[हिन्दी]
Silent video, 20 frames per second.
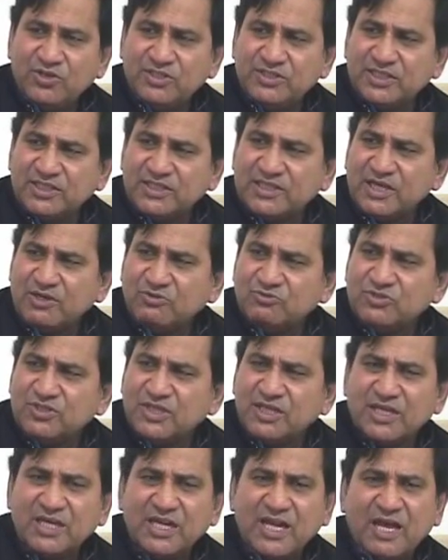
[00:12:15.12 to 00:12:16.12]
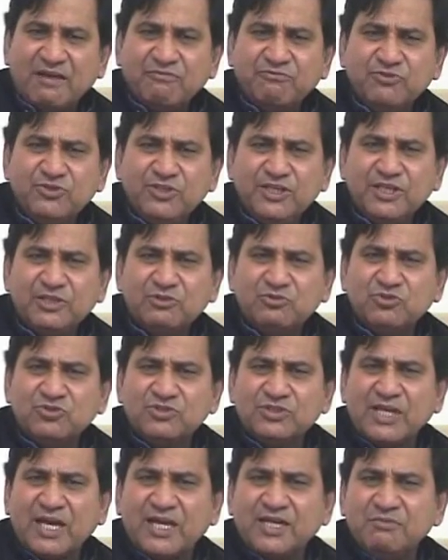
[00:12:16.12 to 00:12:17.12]
और जनता उसके खिलाफ हुई है तो
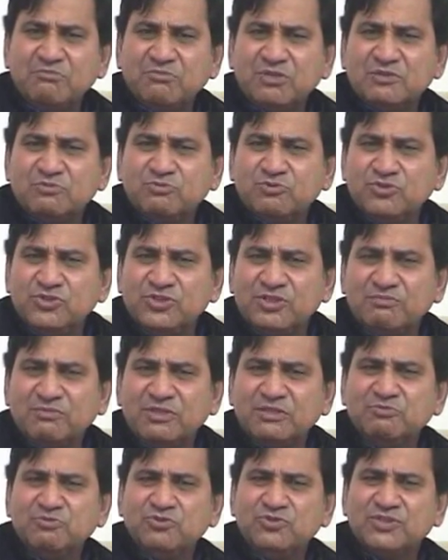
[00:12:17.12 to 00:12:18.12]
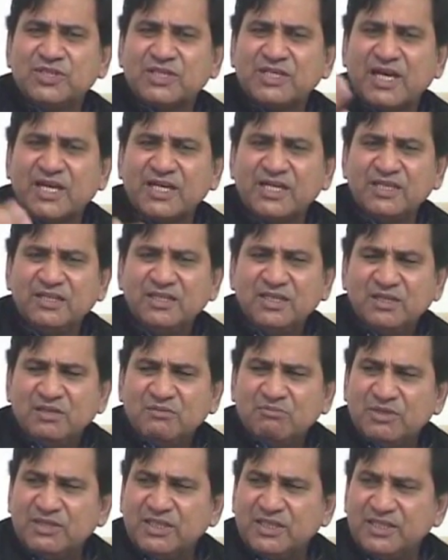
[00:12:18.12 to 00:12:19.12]
सारी मजबूत से मजबूत सरकारें
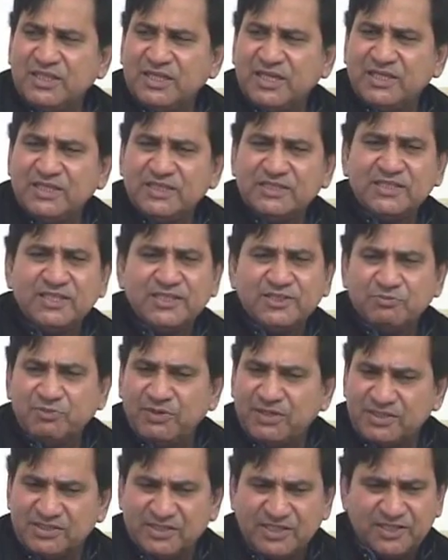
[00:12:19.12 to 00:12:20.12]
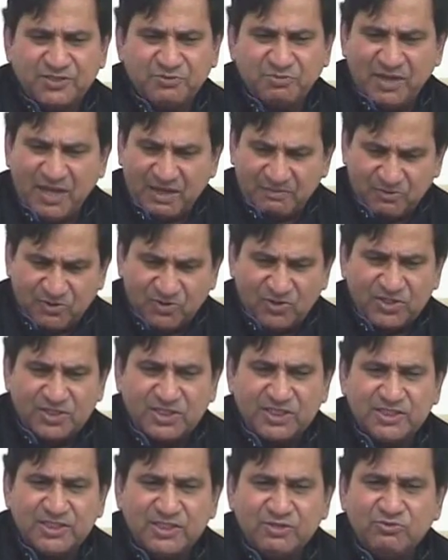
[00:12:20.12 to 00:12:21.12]
बदल दी गई इस देश में इस देश में आप गौर
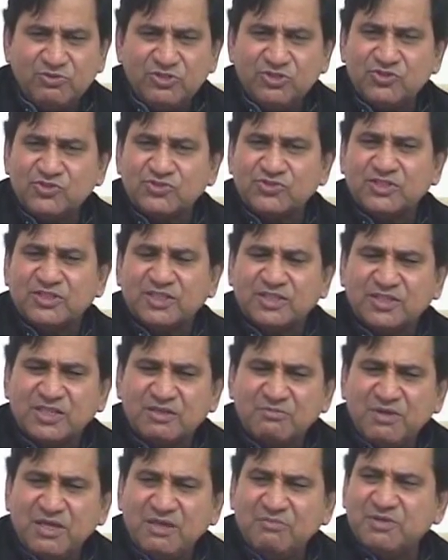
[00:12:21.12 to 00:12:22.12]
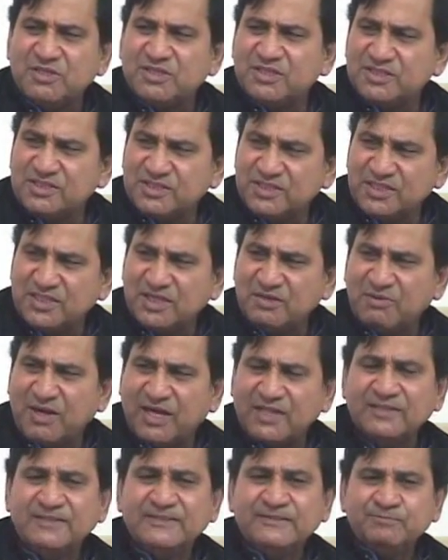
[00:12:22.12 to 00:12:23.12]
कीजिए 1977 में इमरजेंसी के
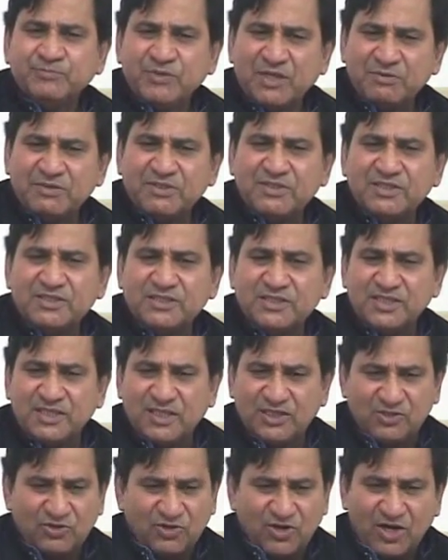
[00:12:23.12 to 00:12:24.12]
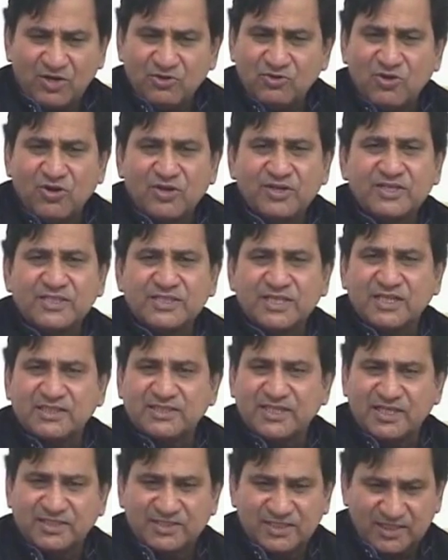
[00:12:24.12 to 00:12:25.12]
बाद इमरजेंसी के दौरान कांग्रेस का
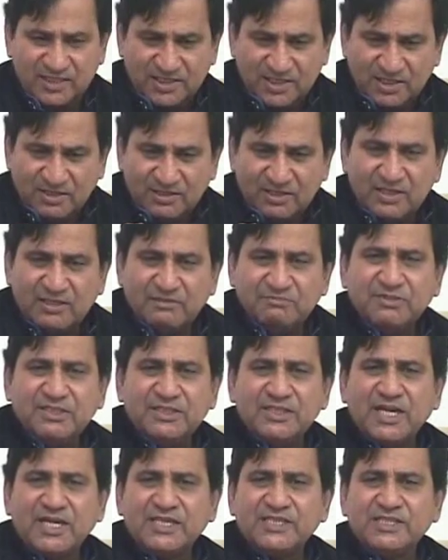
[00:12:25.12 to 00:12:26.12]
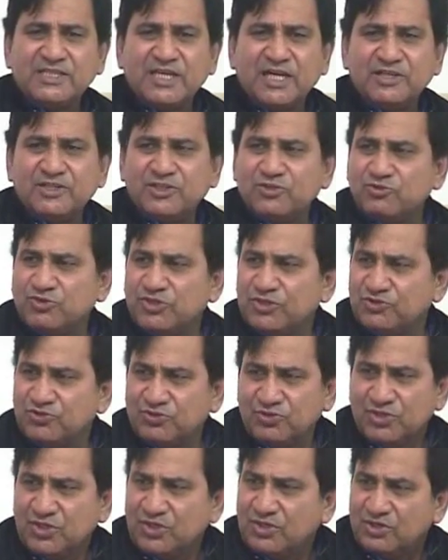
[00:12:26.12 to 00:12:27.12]
शासन इंदिरा जी का
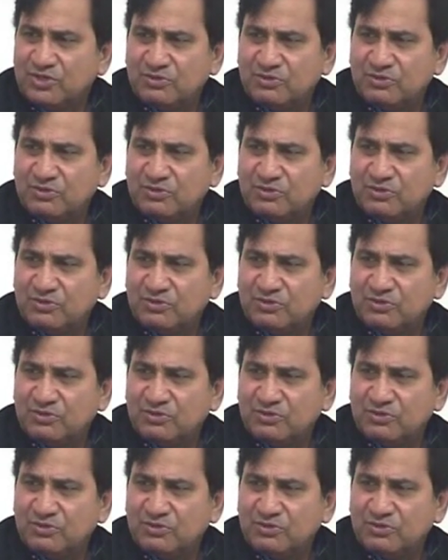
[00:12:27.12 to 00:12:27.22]
नेतृत्व